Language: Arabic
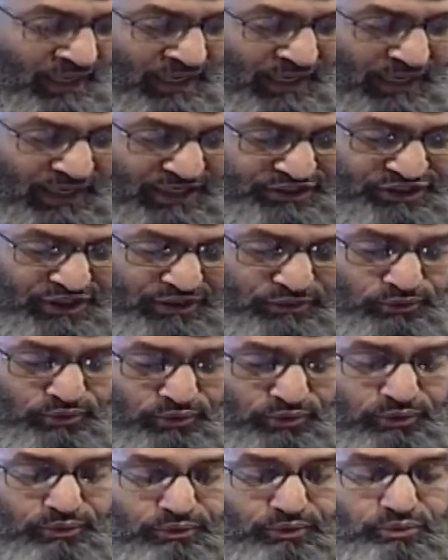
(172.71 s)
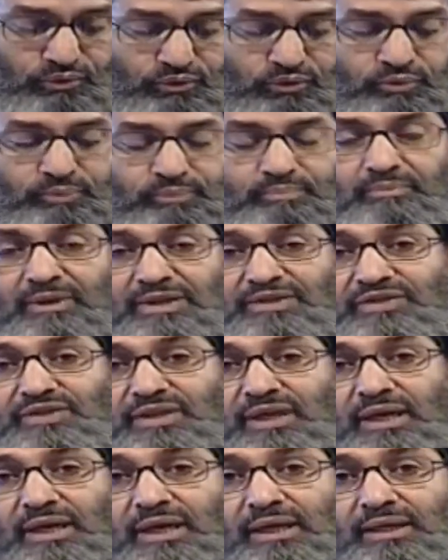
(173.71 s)
اشد الذنوب ما
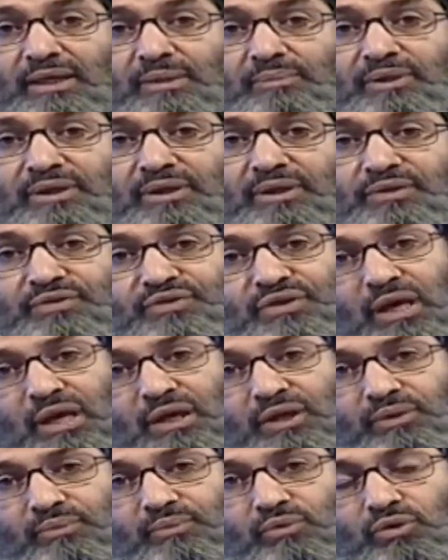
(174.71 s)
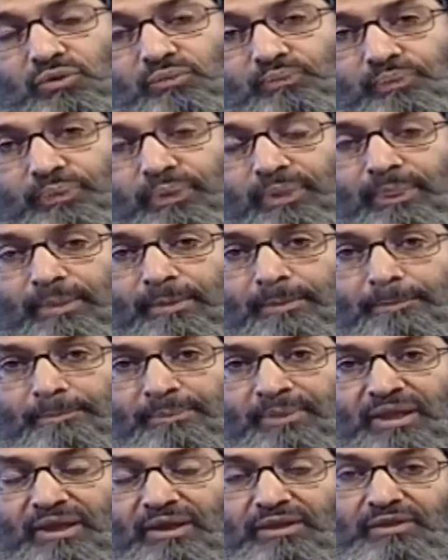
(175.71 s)
استهان به صاحبه
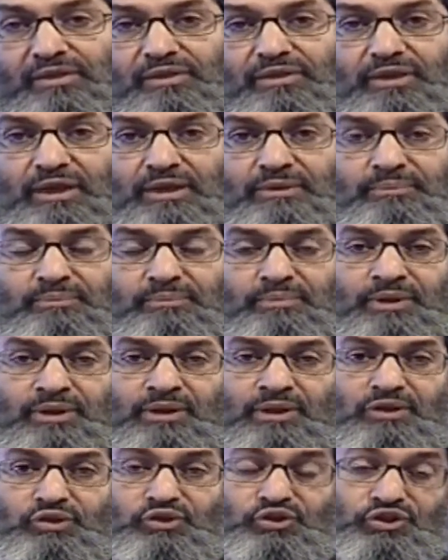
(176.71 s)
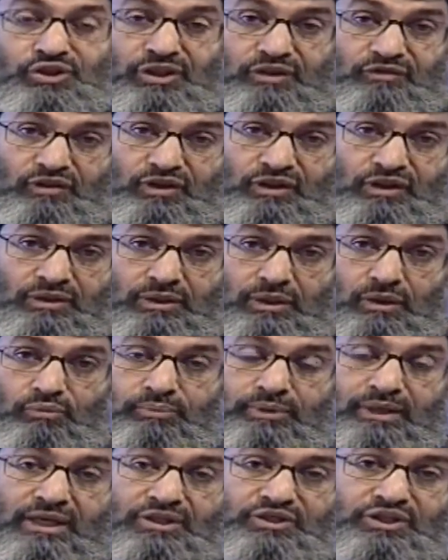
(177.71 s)
الذنب الشديد او
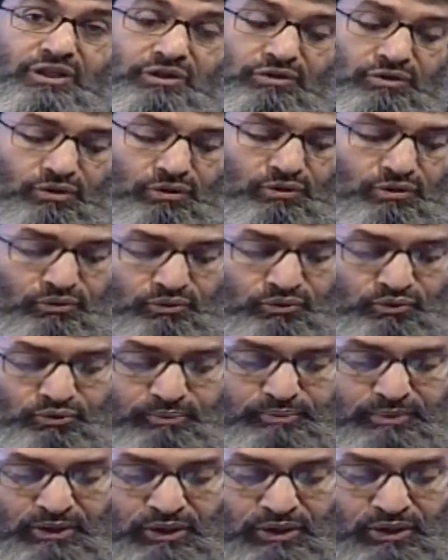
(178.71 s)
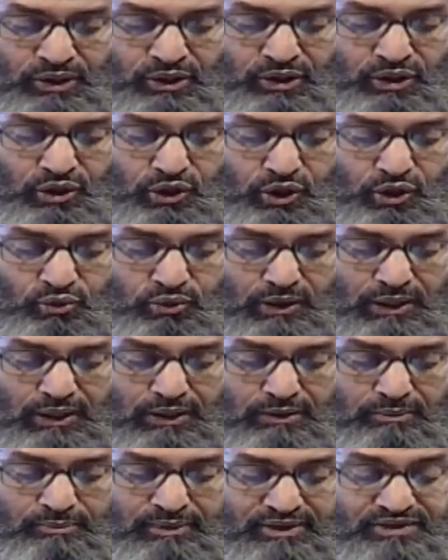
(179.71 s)
من اشد الذنوب
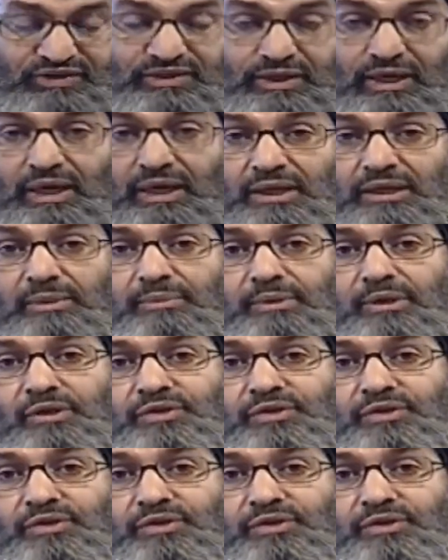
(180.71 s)
هو ما استهان به